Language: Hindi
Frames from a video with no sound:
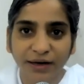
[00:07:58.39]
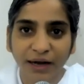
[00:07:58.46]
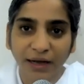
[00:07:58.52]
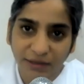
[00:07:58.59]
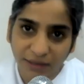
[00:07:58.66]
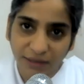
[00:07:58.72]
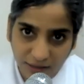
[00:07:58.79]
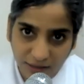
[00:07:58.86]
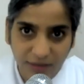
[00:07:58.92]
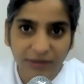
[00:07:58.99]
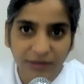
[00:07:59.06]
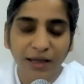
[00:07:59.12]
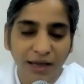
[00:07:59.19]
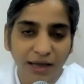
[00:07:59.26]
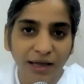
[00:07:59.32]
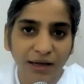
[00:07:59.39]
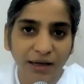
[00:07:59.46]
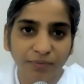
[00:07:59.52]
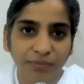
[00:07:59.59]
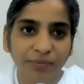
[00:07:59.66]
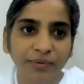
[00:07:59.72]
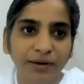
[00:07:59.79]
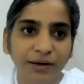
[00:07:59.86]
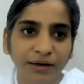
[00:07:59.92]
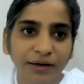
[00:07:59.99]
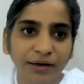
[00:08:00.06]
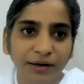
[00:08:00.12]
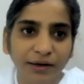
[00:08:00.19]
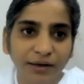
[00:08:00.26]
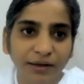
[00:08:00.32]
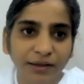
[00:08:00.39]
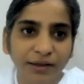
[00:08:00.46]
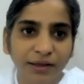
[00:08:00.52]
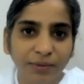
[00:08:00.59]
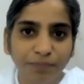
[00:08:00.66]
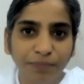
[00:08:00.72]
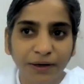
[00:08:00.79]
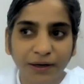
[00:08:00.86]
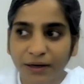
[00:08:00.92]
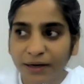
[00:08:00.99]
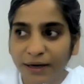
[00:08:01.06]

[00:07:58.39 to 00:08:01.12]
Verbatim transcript: रात का रखते ही हम दीपक